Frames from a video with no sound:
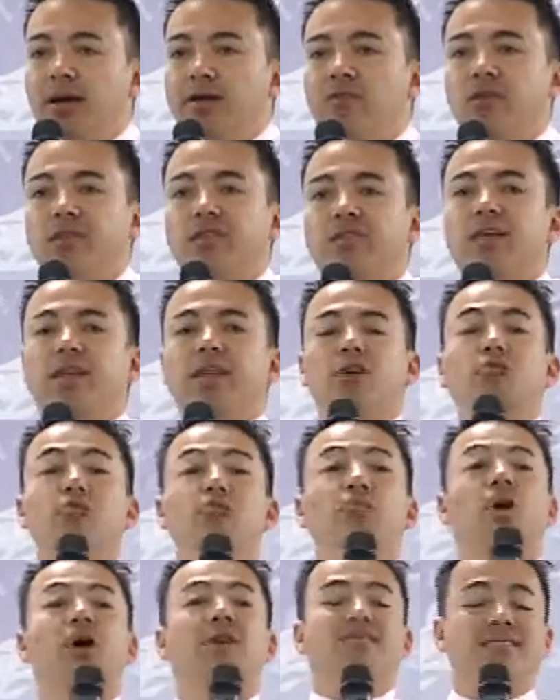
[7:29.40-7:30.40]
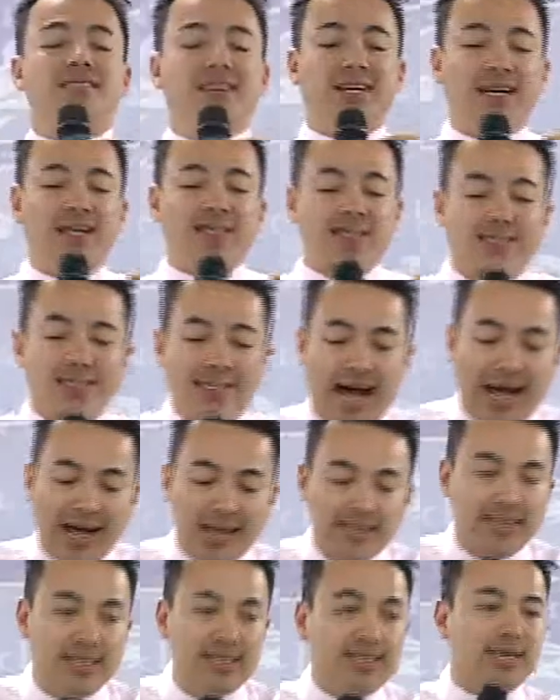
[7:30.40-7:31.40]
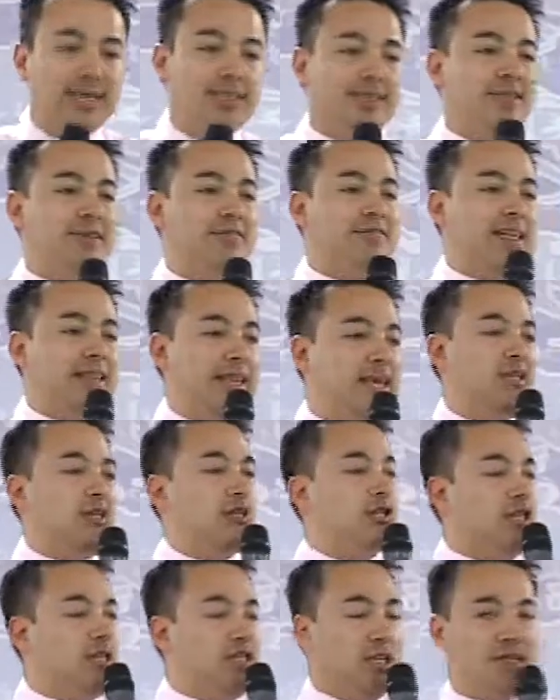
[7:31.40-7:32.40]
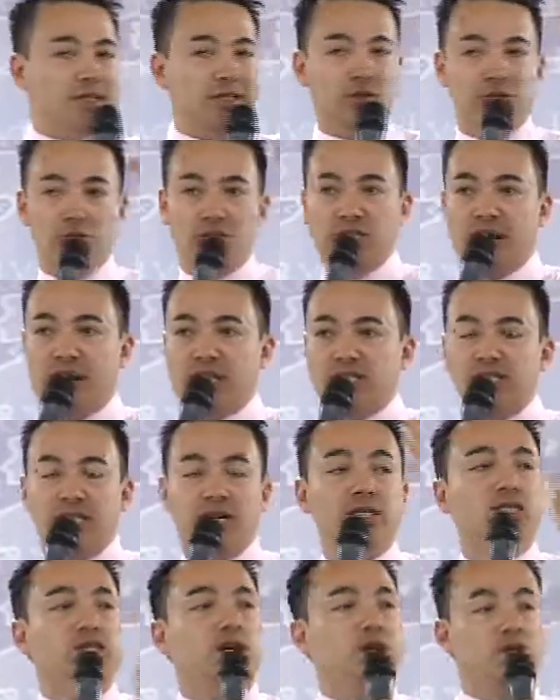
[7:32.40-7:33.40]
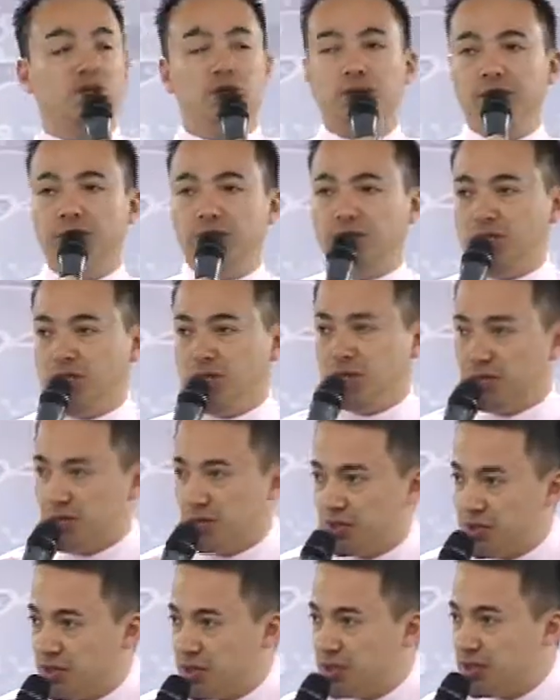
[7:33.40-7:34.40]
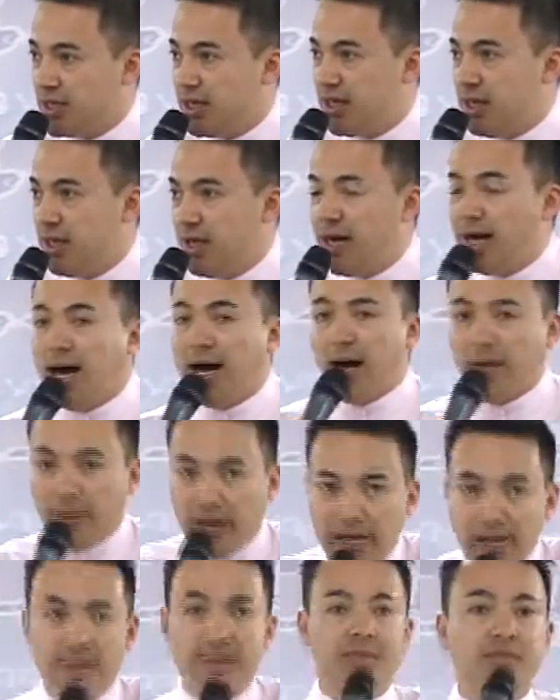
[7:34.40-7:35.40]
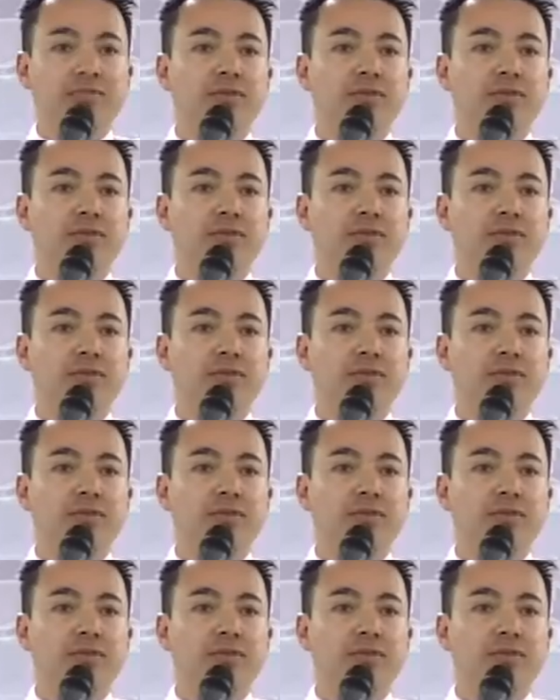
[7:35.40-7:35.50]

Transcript: Você não pode se cansar, você tem que ser valente e ir adiante em nome de Jesus. Amém?